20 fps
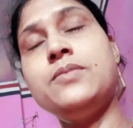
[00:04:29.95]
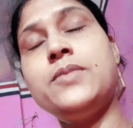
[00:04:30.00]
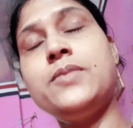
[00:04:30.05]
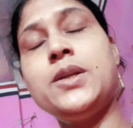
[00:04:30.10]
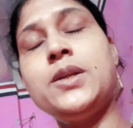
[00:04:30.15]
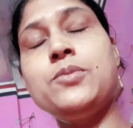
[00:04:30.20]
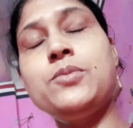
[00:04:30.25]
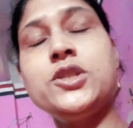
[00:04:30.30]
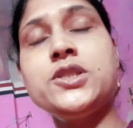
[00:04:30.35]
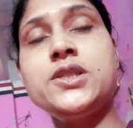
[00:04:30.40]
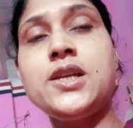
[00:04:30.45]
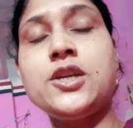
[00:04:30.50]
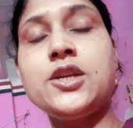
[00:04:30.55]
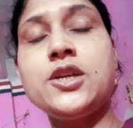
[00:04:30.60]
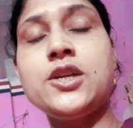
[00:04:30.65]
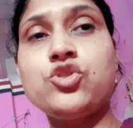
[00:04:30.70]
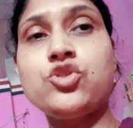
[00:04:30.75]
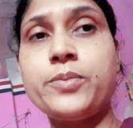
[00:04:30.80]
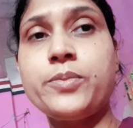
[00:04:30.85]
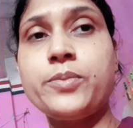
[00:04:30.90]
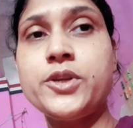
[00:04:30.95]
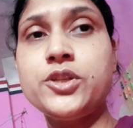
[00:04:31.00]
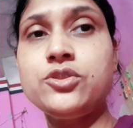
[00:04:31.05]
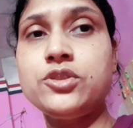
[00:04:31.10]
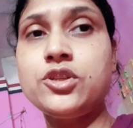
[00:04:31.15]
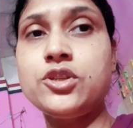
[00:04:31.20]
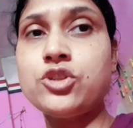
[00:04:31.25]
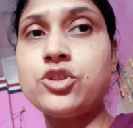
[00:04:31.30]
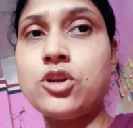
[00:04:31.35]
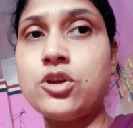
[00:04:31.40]
মানে বলছি না সব
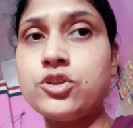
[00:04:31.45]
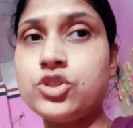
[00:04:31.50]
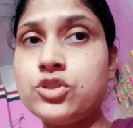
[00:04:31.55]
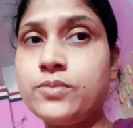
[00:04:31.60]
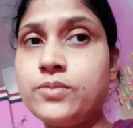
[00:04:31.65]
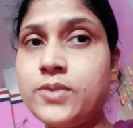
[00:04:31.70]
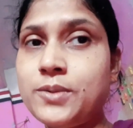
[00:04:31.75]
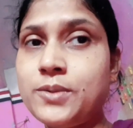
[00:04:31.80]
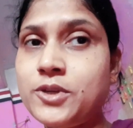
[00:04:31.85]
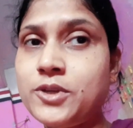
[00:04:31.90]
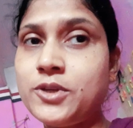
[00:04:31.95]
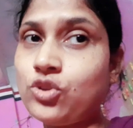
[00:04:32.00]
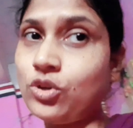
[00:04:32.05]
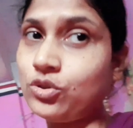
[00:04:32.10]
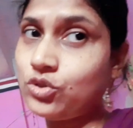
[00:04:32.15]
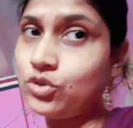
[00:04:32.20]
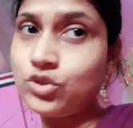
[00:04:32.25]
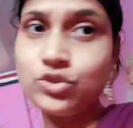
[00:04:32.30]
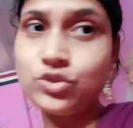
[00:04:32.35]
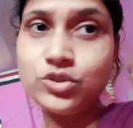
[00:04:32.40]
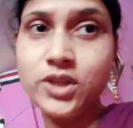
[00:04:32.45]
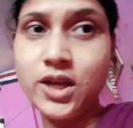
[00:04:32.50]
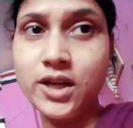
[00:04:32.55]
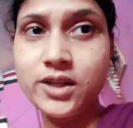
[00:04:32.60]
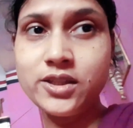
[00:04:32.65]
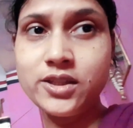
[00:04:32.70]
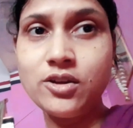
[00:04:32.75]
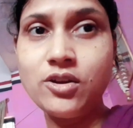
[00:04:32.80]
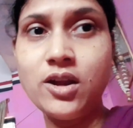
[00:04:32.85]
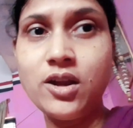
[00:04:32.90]
কিছুতে সবসময় মানে সন্তুষ্ট
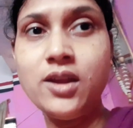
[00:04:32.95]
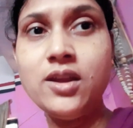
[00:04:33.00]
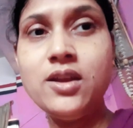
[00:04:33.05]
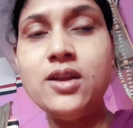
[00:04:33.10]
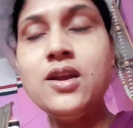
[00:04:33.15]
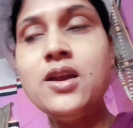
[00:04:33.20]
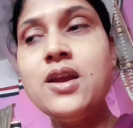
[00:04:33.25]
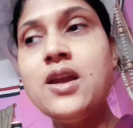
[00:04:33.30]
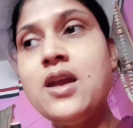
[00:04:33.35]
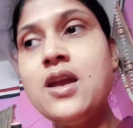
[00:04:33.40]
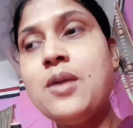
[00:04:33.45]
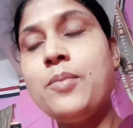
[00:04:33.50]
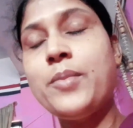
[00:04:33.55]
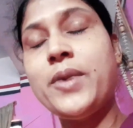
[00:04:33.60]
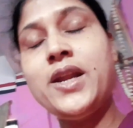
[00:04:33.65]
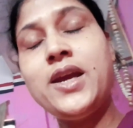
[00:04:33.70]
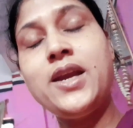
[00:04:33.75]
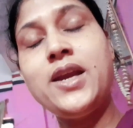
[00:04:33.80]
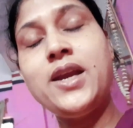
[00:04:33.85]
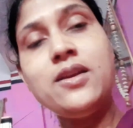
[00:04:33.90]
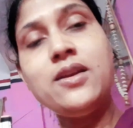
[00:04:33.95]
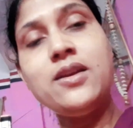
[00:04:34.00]
থাকতে হয় মানে